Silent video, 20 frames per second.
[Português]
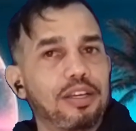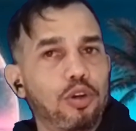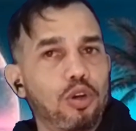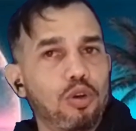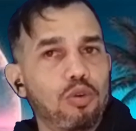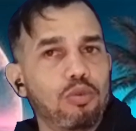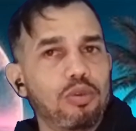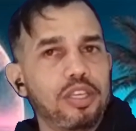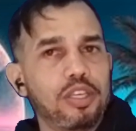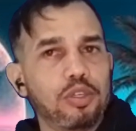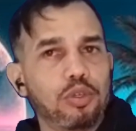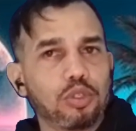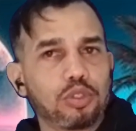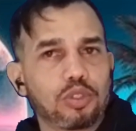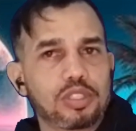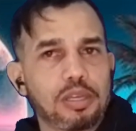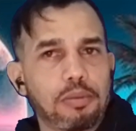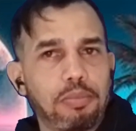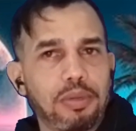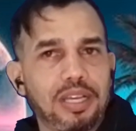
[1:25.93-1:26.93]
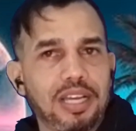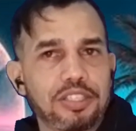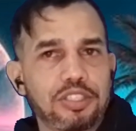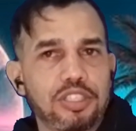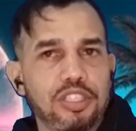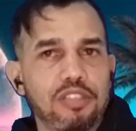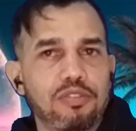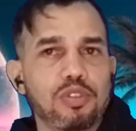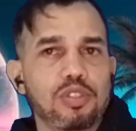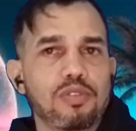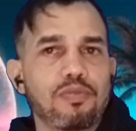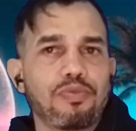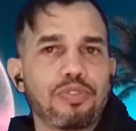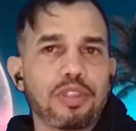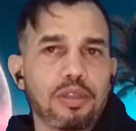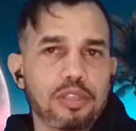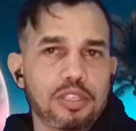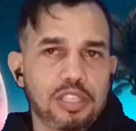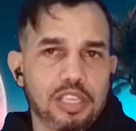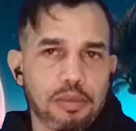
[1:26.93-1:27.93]
ou em outros aplicativos,
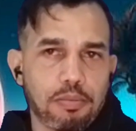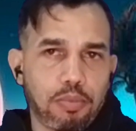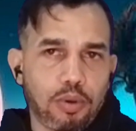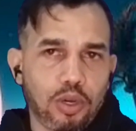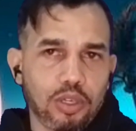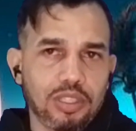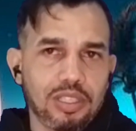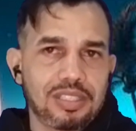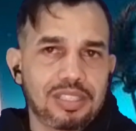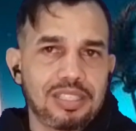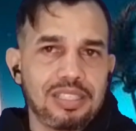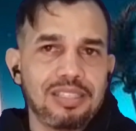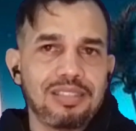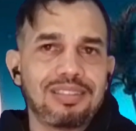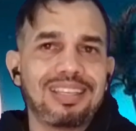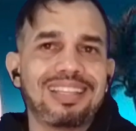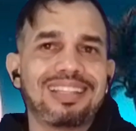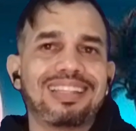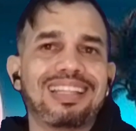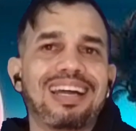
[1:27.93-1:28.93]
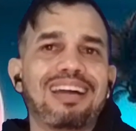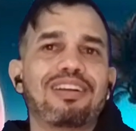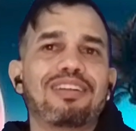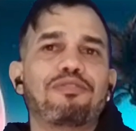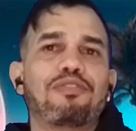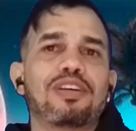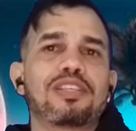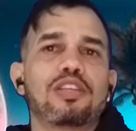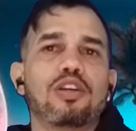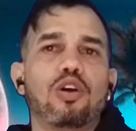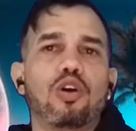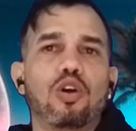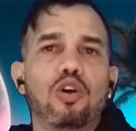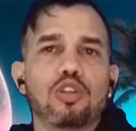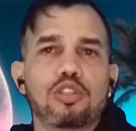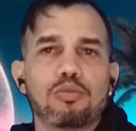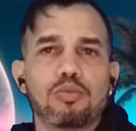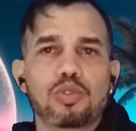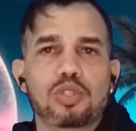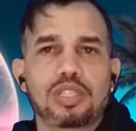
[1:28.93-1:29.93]
você pode sim tentar fazer
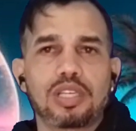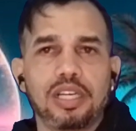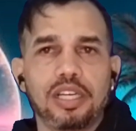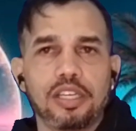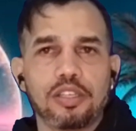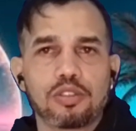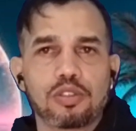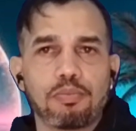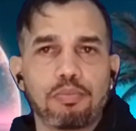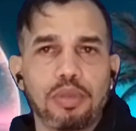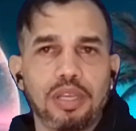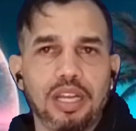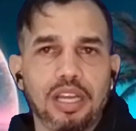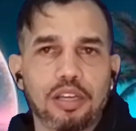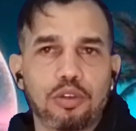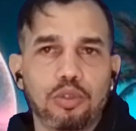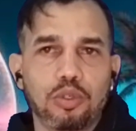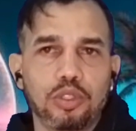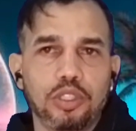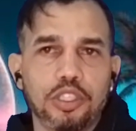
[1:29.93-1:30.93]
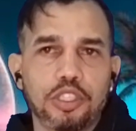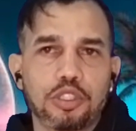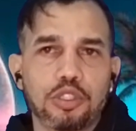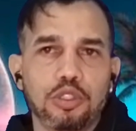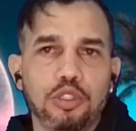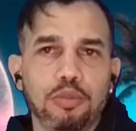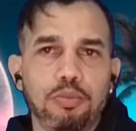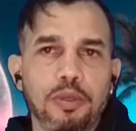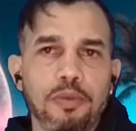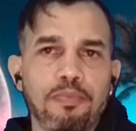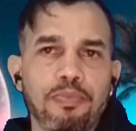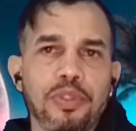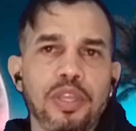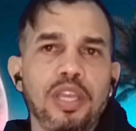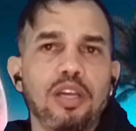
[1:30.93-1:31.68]
ótimos ganhos pela Corner Shop.